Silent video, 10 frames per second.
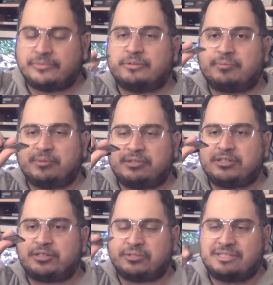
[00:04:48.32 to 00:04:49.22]
de
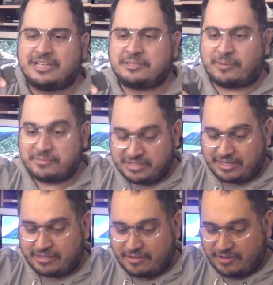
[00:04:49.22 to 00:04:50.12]
petits jeux DS parmi
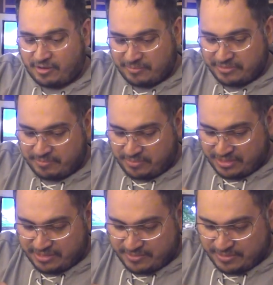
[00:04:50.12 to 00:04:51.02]
lesquels il y avait quand même des
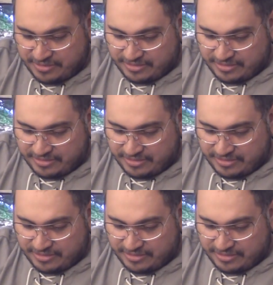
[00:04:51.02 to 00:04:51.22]
Pokémon.